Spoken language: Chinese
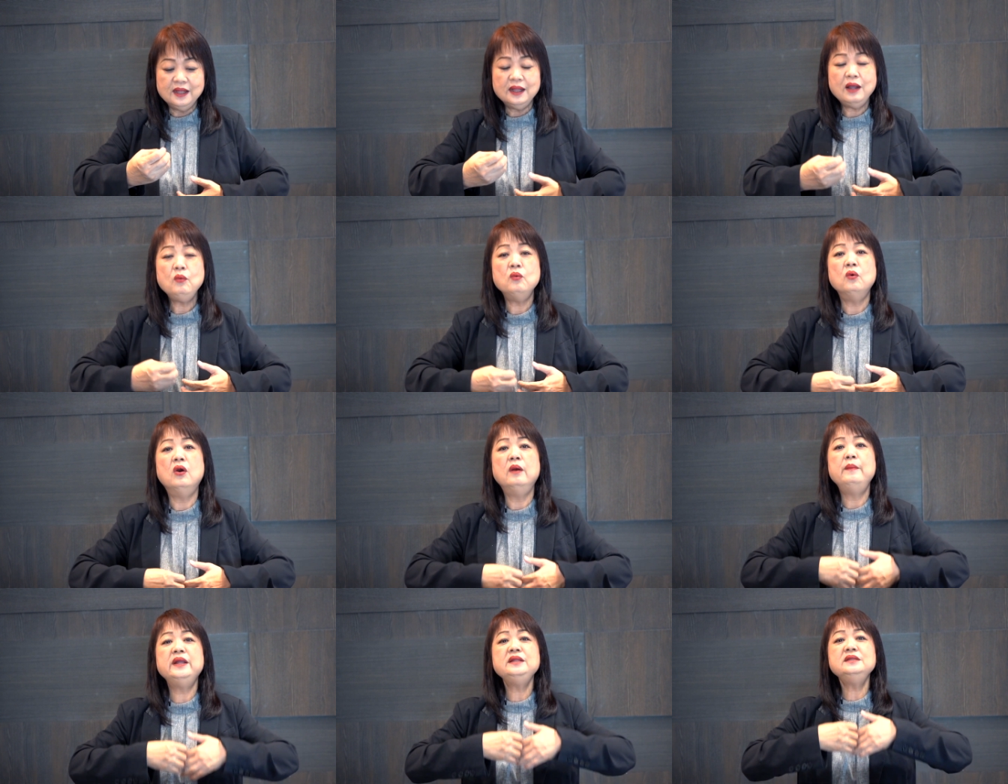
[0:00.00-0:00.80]
那
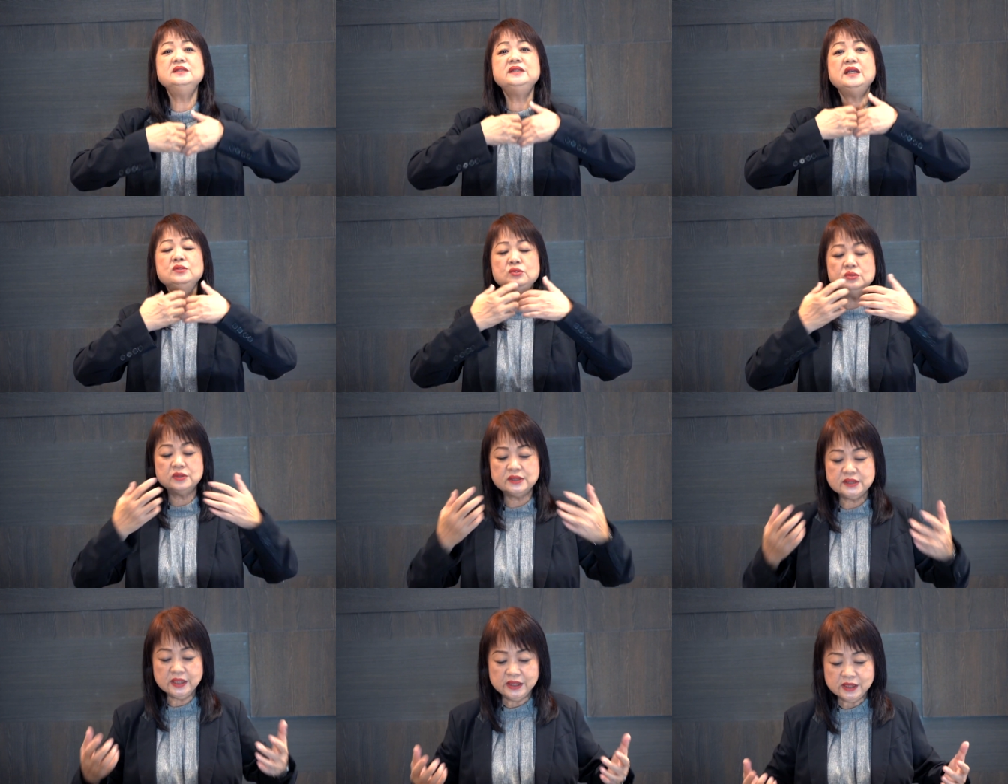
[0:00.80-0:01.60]
我们接触
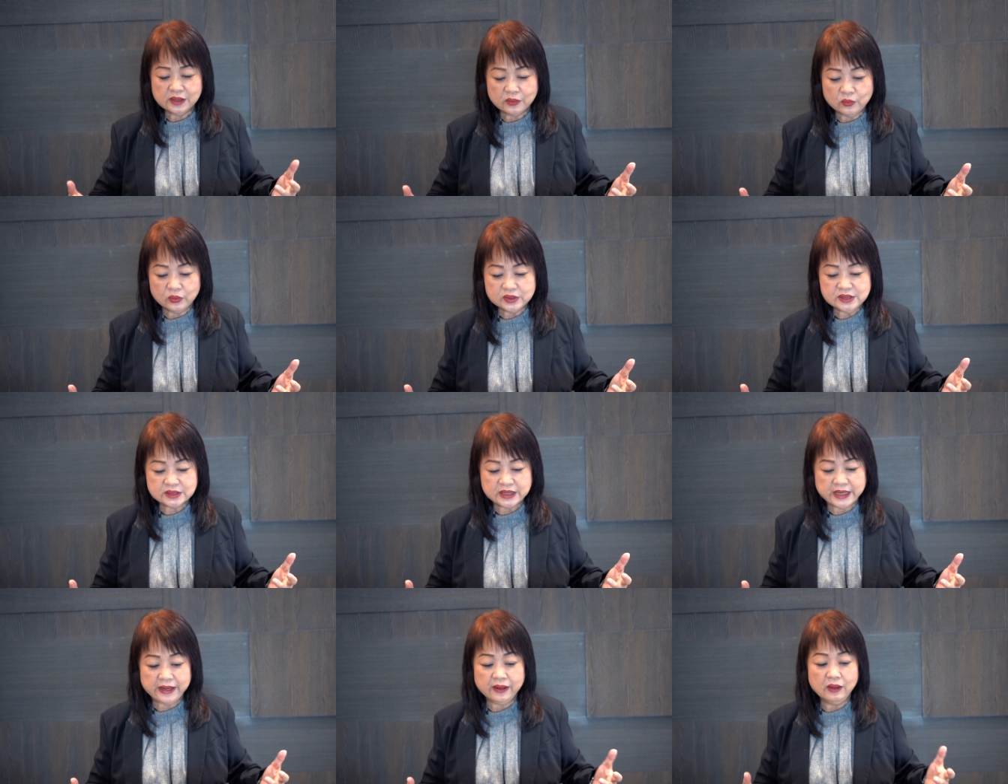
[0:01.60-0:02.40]
圣灵的果
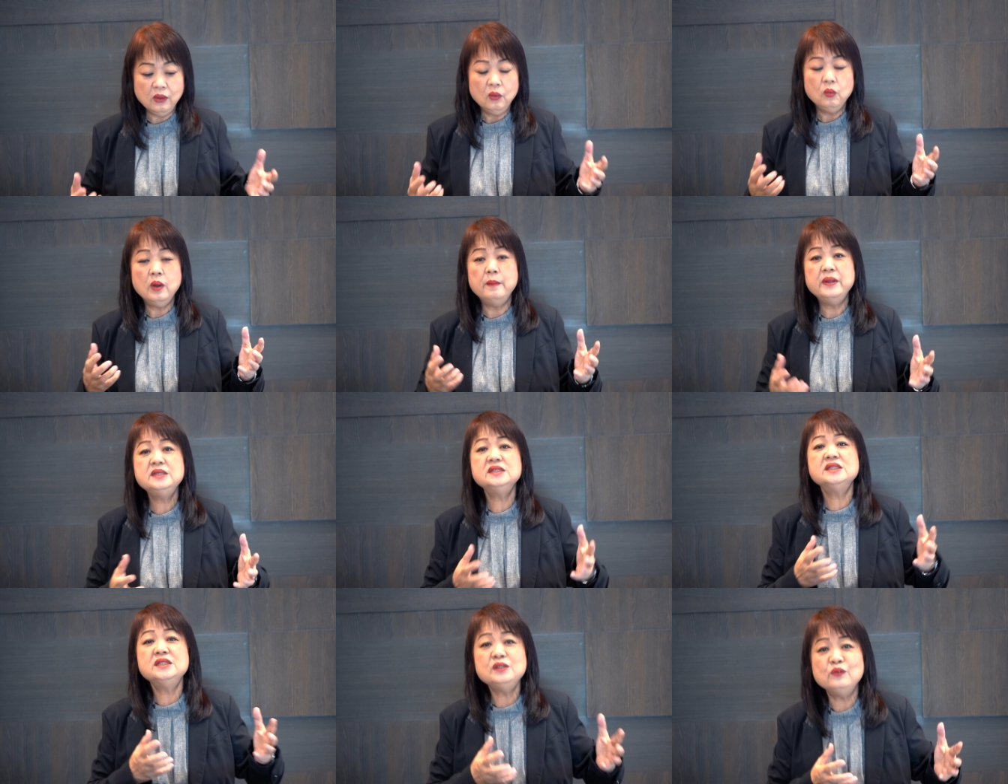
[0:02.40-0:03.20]
子来，我们
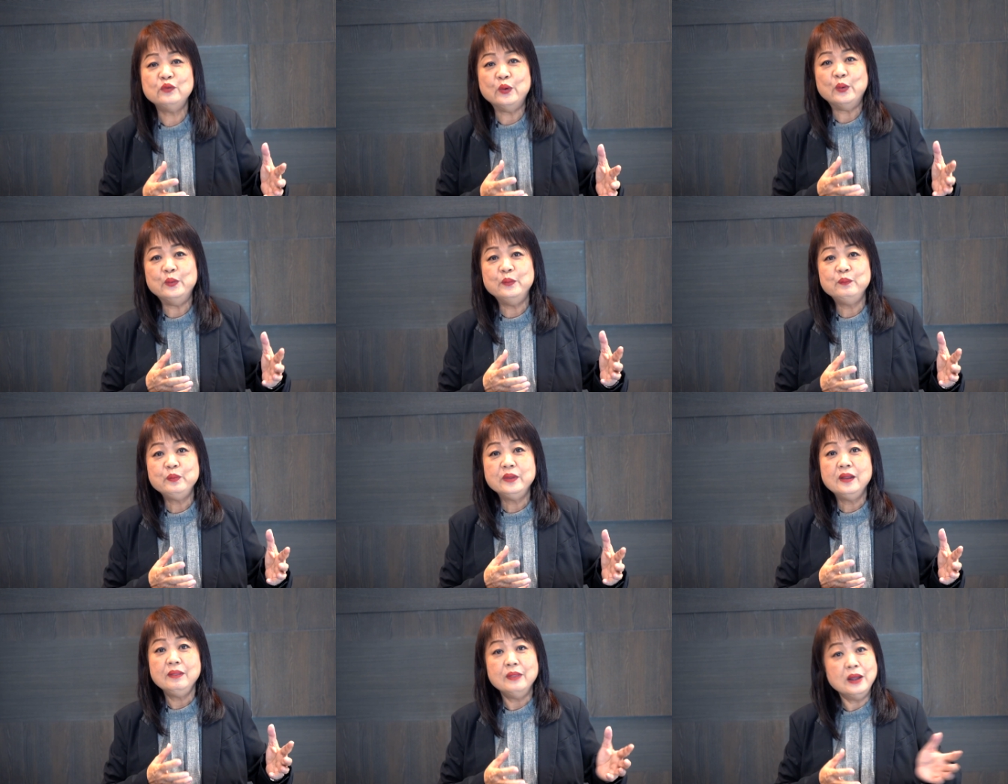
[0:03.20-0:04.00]
是否
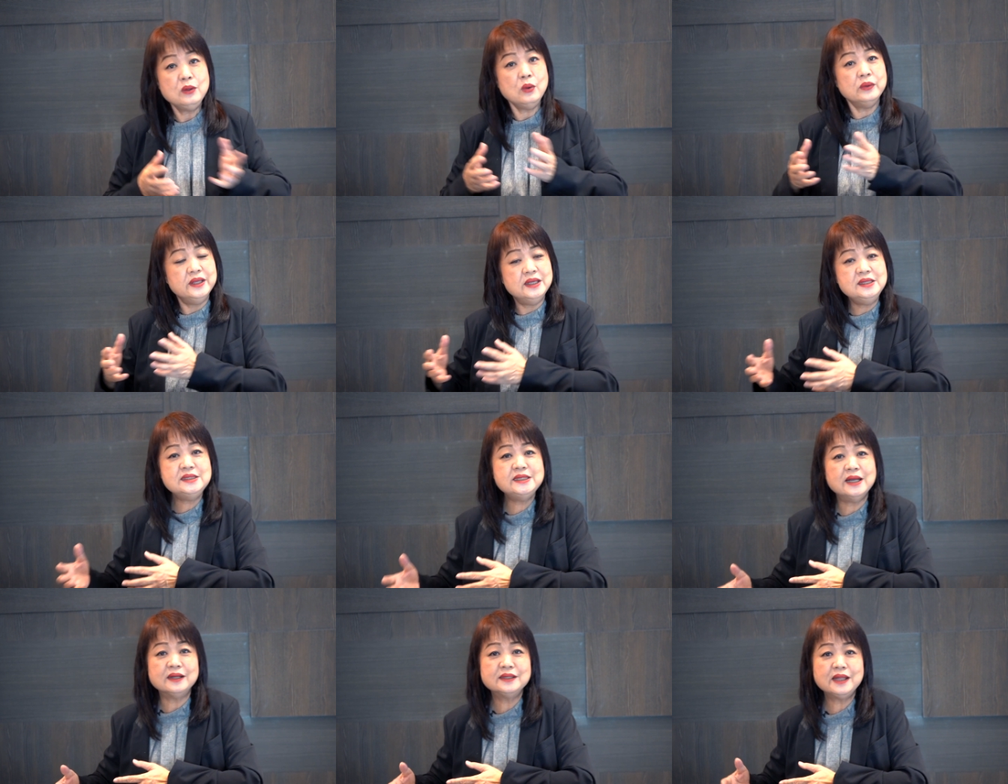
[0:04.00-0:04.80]
能够影
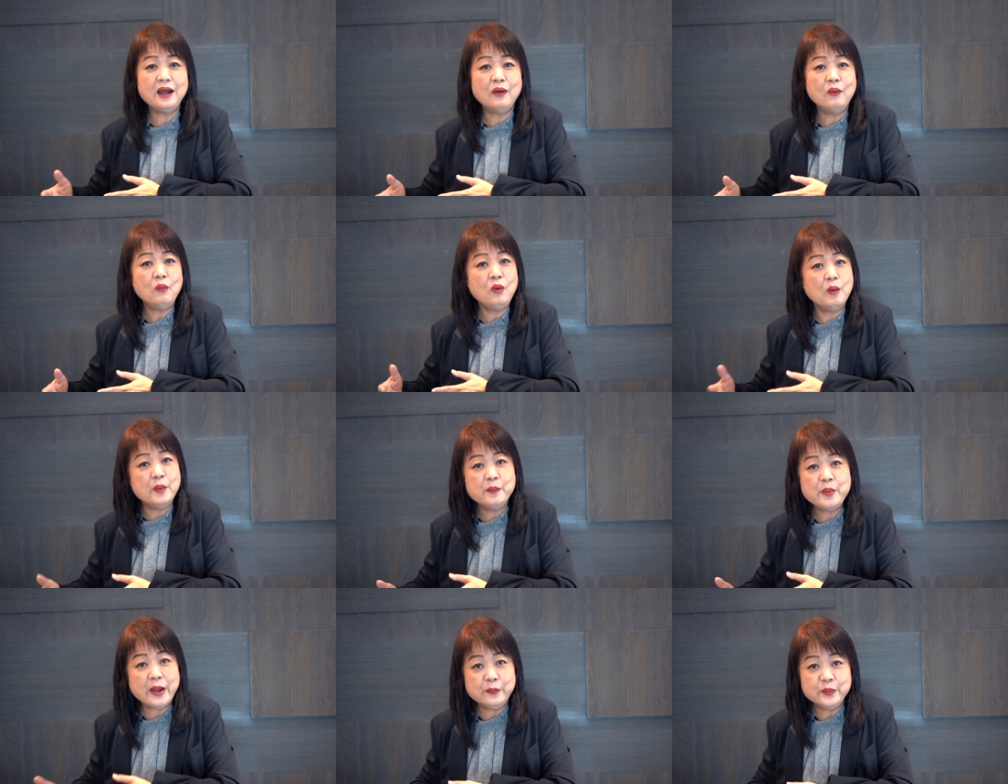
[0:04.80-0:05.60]
响到我
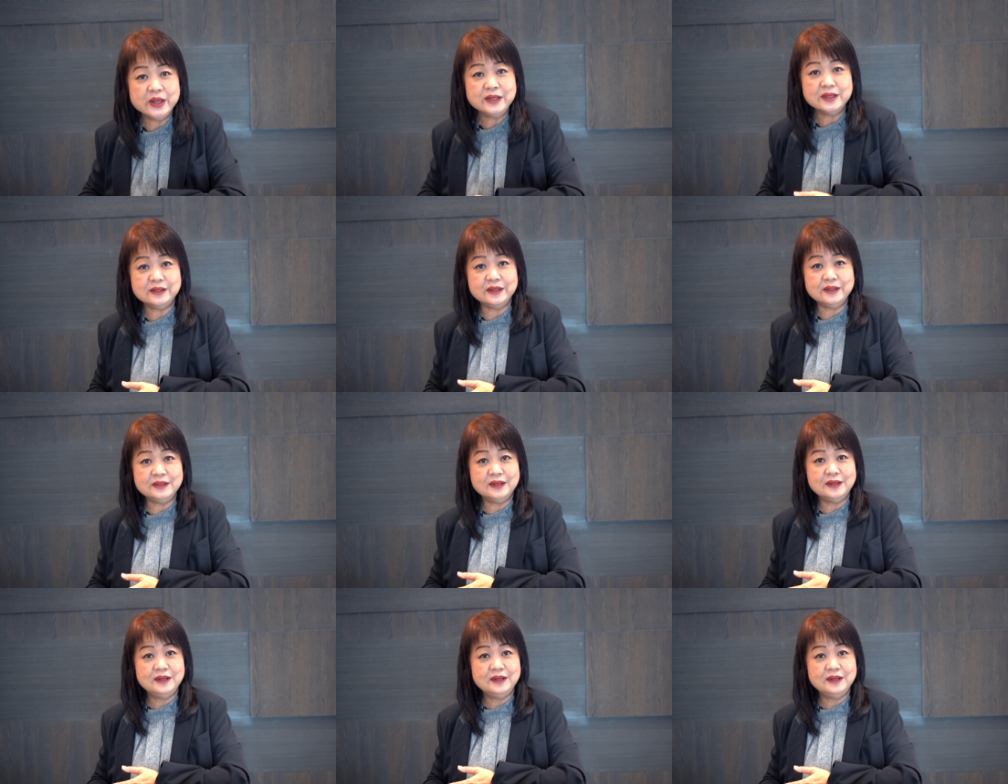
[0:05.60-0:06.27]
们旁边的人？